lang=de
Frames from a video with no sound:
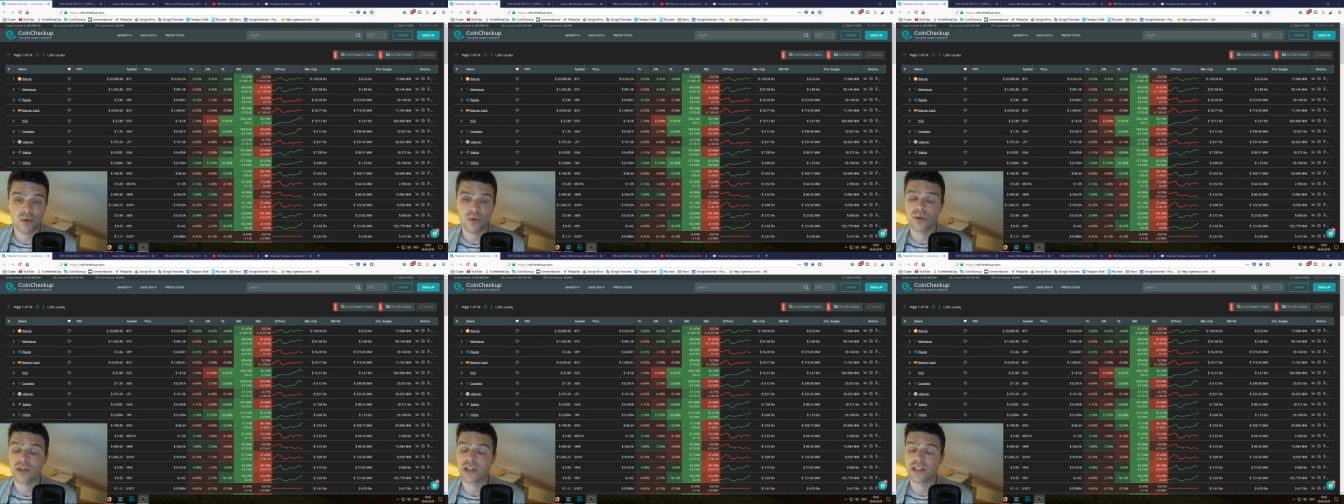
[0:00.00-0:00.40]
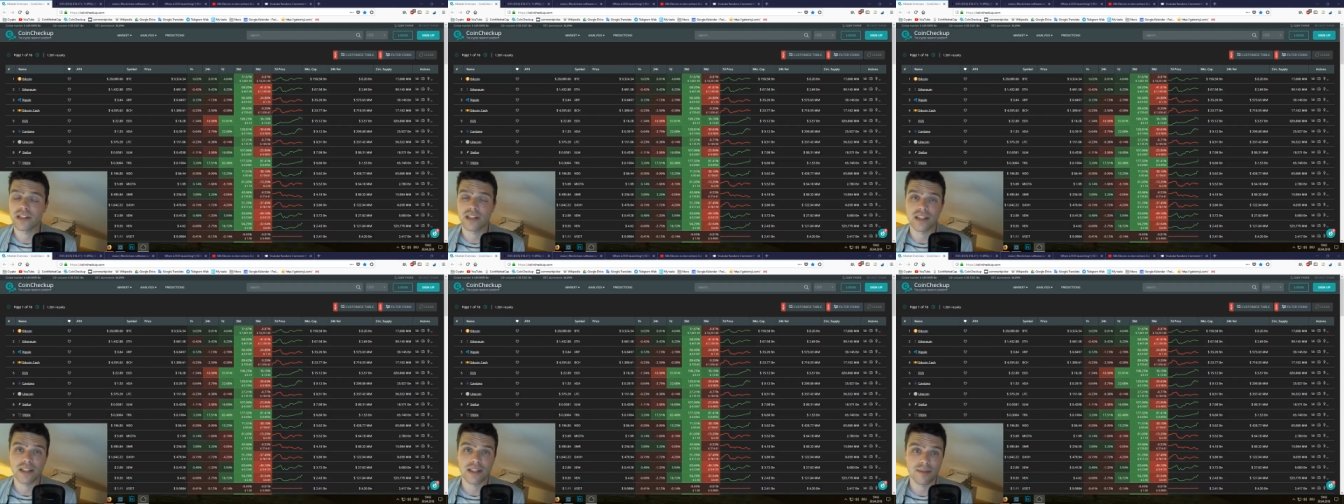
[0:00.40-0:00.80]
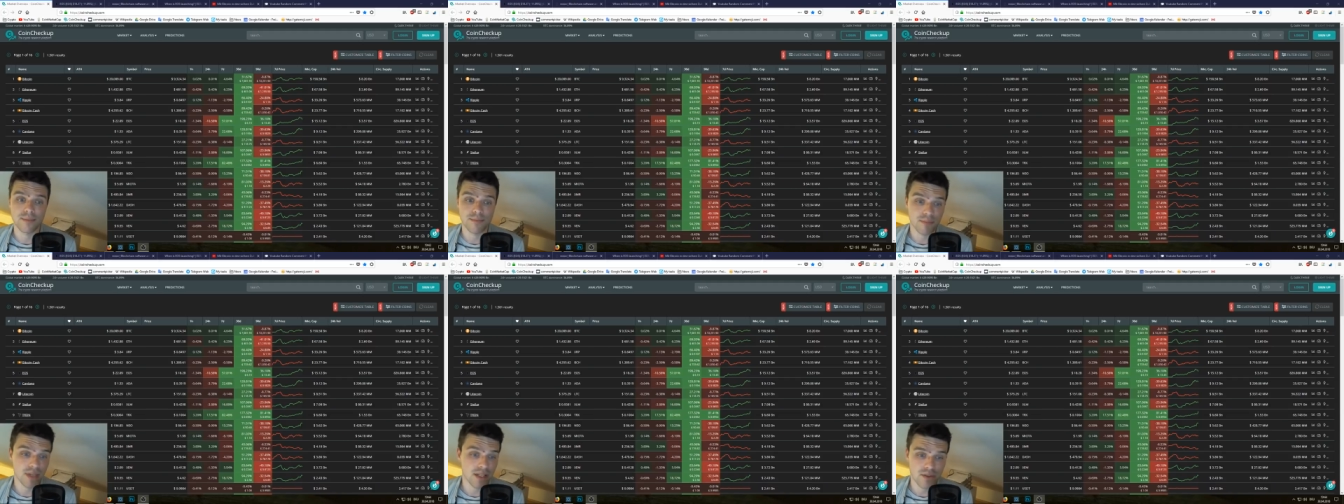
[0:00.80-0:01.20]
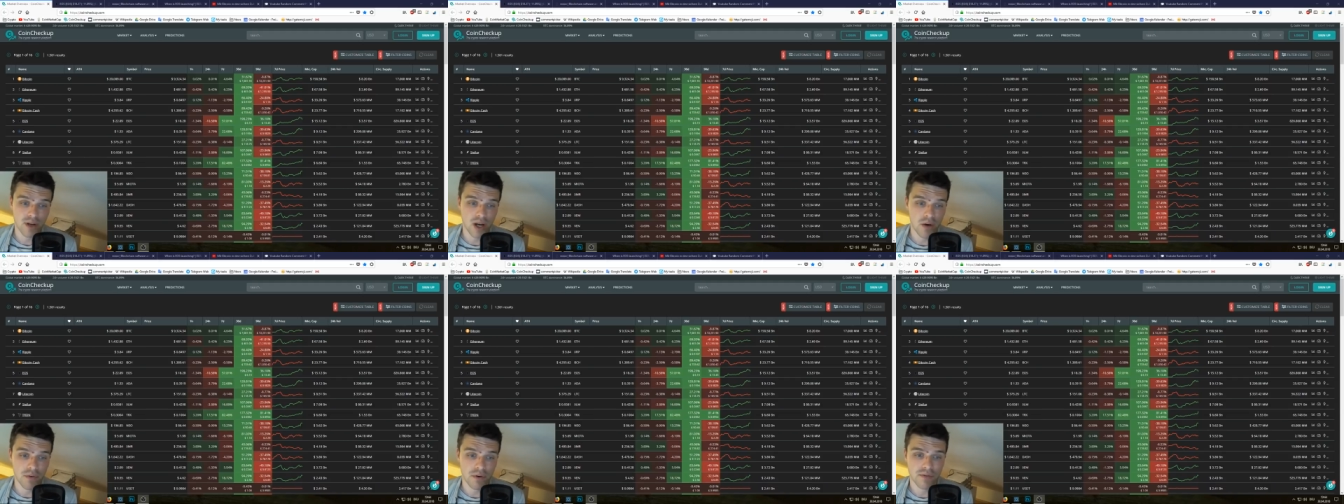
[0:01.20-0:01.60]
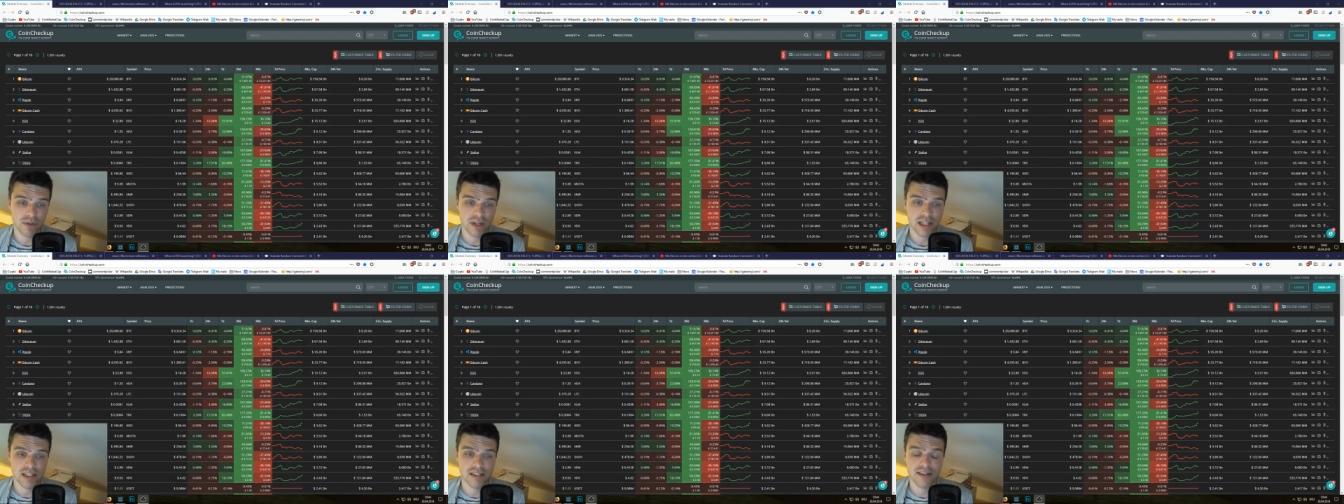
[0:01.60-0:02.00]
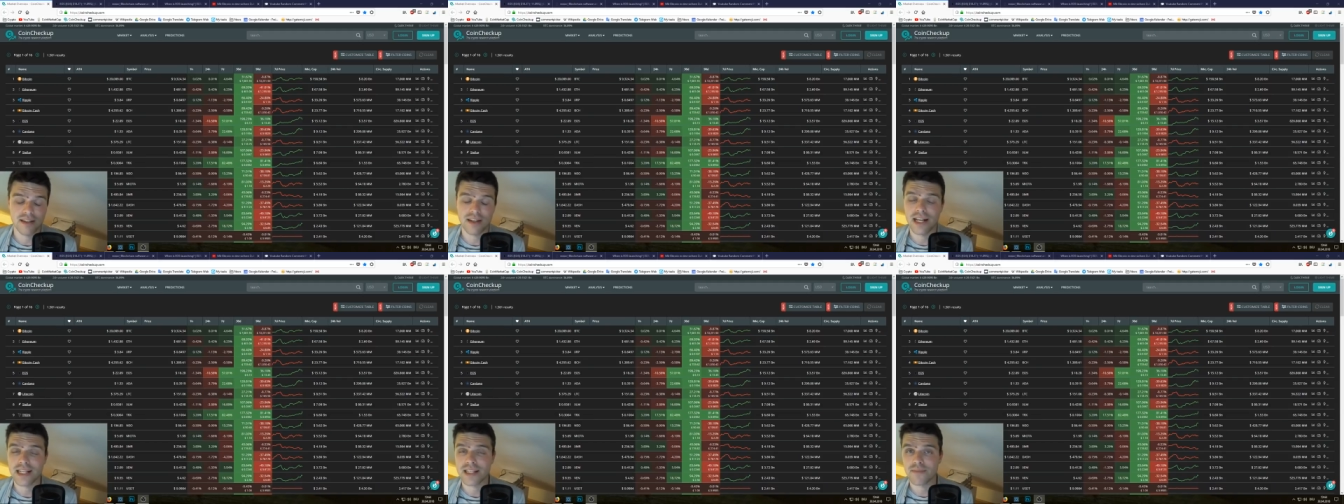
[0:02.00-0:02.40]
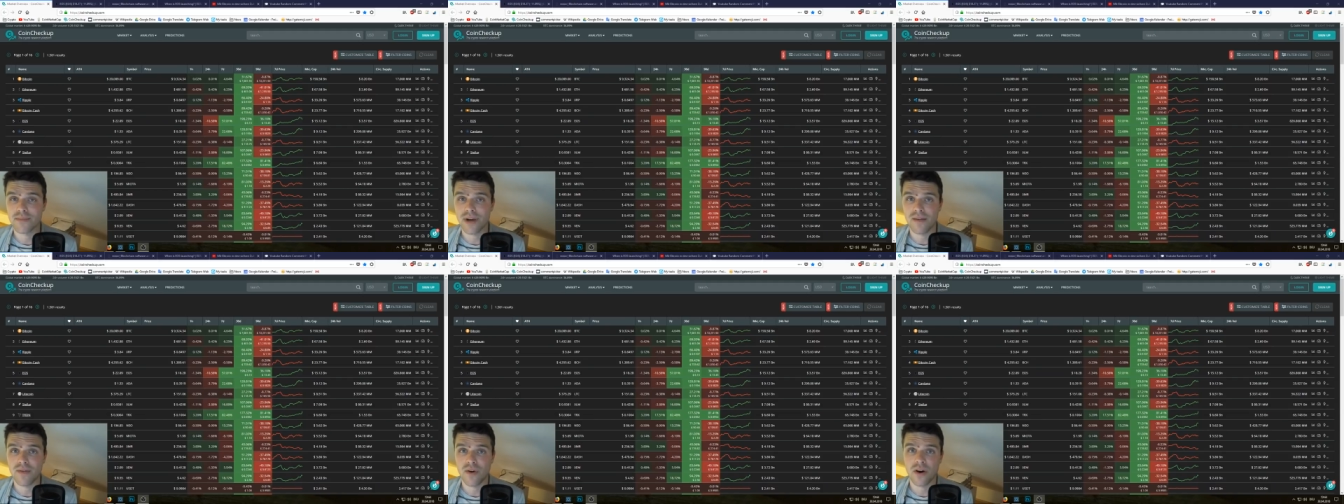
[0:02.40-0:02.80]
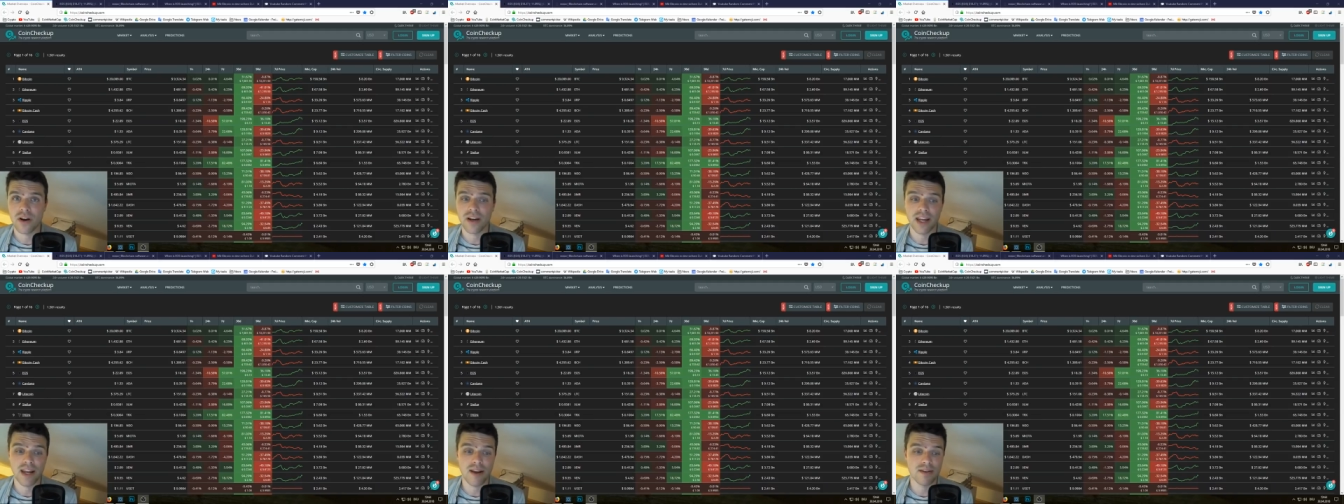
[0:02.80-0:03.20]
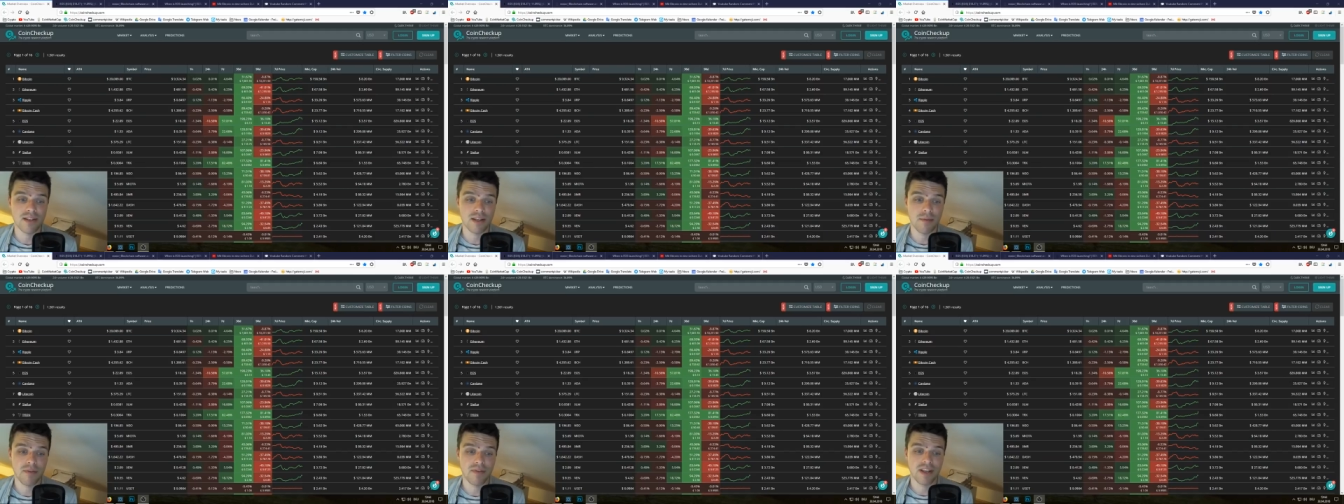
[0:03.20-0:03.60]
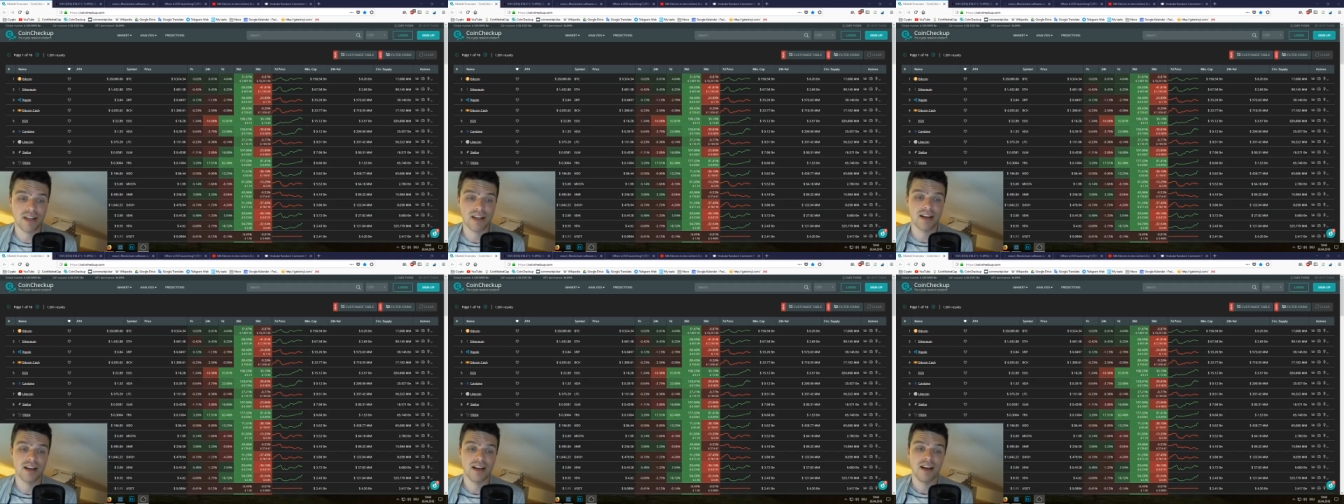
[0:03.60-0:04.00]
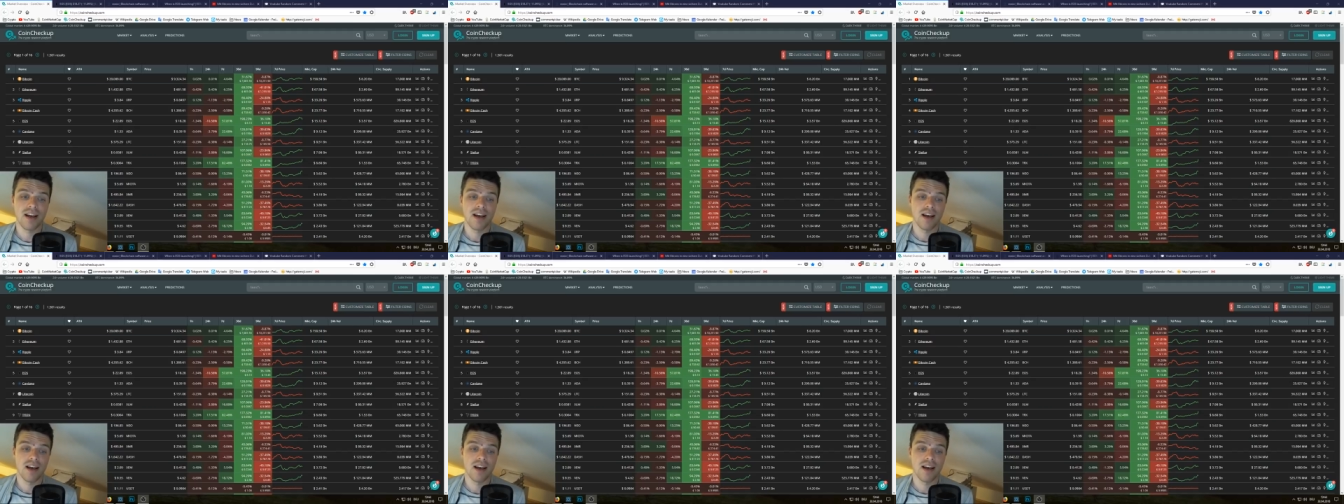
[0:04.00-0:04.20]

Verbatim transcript: Und äh, mir ist doch aufgefallen, dass in den letzten paar Wochen EOS immer wieder